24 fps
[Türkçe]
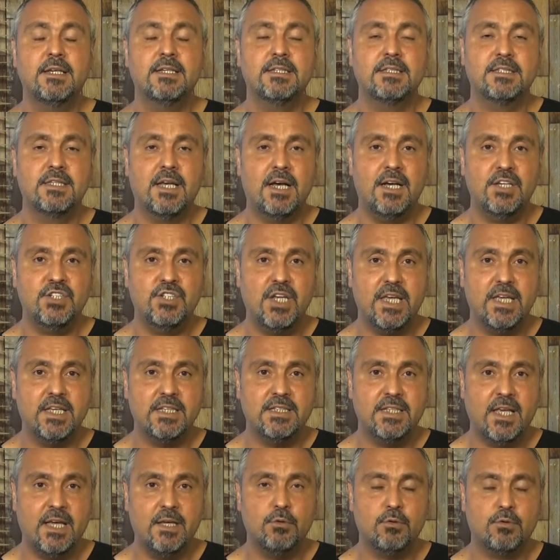sadece
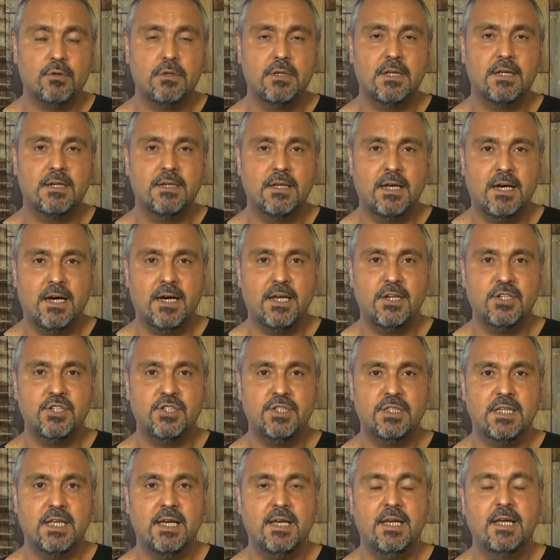Esenyurtluların
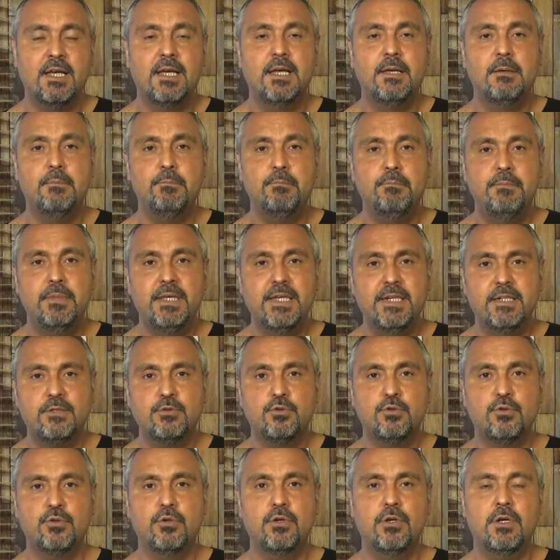haricinde bir
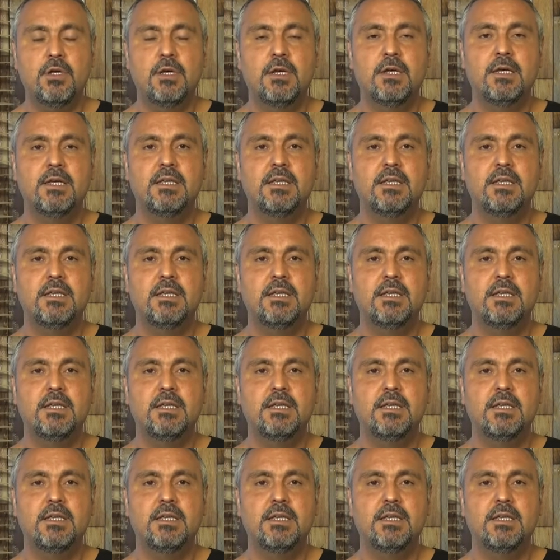sürü